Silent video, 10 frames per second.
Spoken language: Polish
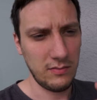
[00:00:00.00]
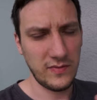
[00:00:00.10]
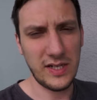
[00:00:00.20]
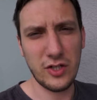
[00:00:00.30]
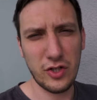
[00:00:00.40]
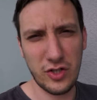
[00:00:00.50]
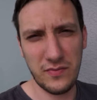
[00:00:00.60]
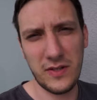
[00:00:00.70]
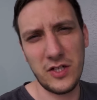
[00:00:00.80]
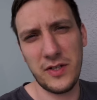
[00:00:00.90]
W zależności
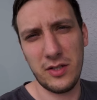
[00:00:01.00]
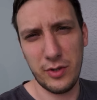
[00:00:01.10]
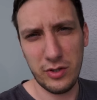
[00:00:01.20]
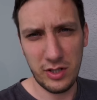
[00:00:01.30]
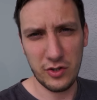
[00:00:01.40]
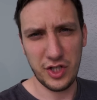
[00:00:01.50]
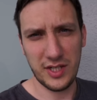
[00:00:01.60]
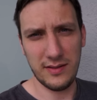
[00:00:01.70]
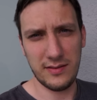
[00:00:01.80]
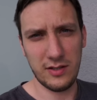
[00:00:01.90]
też wiadomo od ilości
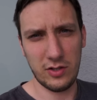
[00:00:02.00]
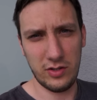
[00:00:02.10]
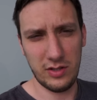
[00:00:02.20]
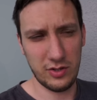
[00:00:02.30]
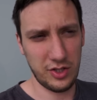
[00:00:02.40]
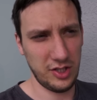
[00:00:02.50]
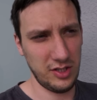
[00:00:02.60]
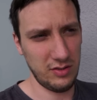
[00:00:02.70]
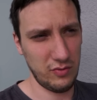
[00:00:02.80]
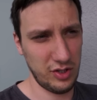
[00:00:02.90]
chętnych, od
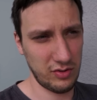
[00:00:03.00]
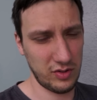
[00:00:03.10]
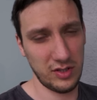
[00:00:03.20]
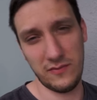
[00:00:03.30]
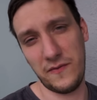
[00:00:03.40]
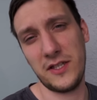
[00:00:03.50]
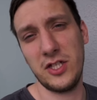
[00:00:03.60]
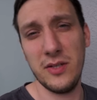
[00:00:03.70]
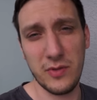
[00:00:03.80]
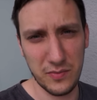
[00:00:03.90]
ilości ludzi, którzy
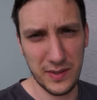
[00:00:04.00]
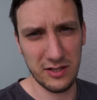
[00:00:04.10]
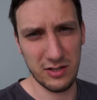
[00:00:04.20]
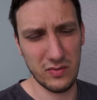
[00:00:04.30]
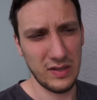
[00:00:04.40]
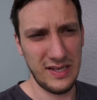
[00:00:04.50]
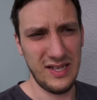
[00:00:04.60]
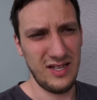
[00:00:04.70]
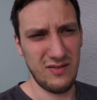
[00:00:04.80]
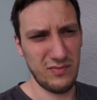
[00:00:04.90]
faktycznie przybędą,
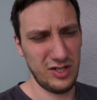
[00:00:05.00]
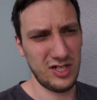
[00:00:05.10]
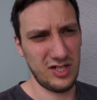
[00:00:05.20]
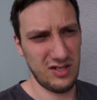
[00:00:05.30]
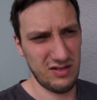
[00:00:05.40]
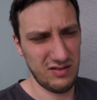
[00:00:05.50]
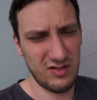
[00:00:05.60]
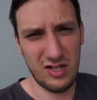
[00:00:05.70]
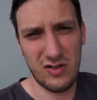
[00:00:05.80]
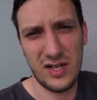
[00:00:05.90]
myślę, że,
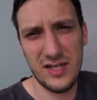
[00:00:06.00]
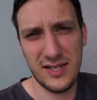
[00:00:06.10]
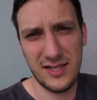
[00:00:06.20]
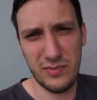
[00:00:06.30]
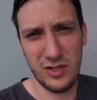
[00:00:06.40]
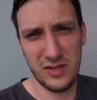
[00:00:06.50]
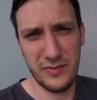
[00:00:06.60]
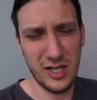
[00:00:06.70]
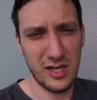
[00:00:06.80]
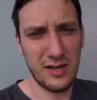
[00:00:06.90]
że lokalizacja będzie
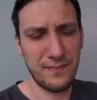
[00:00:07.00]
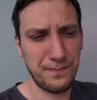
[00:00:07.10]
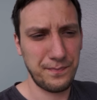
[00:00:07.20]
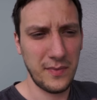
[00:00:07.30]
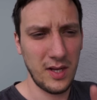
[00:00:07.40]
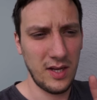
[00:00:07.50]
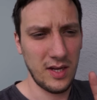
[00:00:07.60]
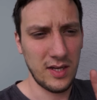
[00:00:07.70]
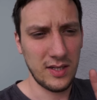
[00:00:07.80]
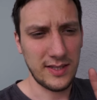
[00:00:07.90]
zmieniana.
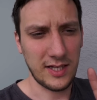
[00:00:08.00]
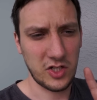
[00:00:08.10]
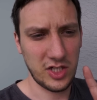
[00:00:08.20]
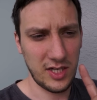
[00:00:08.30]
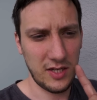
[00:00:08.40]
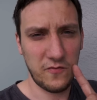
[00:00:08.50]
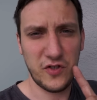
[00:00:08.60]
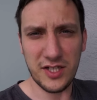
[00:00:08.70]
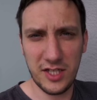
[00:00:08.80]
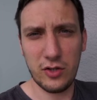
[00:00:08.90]
Także
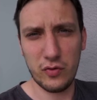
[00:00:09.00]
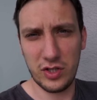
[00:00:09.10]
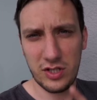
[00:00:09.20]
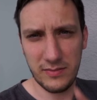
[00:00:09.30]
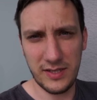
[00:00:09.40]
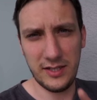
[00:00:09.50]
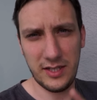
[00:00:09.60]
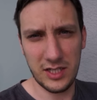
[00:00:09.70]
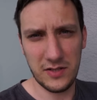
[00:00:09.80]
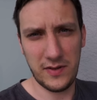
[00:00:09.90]
wszystkich, którzy są
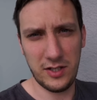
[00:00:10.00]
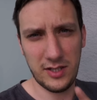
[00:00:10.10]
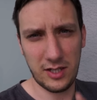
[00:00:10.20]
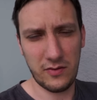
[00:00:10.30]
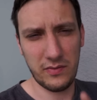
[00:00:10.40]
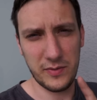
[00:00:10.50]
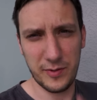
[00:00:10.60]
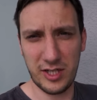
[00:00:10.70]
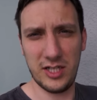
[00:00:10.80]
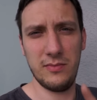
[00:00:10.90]
zainteresowani takowym
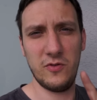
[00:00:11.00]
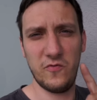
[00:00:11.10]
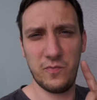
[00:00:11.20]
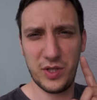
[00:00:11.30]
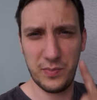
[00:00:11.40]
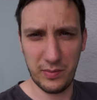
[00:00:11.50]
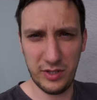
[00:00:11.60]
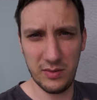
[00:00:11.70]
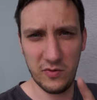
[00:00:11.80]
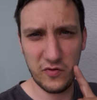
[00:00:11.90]
spotkaniem,
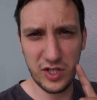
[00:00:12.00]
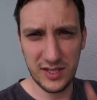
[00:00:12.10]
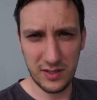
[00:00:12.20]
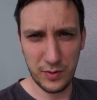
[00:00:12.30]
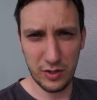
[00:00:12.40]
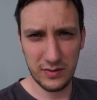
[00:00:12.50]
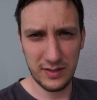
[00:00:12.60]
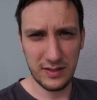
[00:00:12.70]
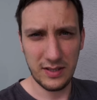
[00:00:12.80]
przypominam, 25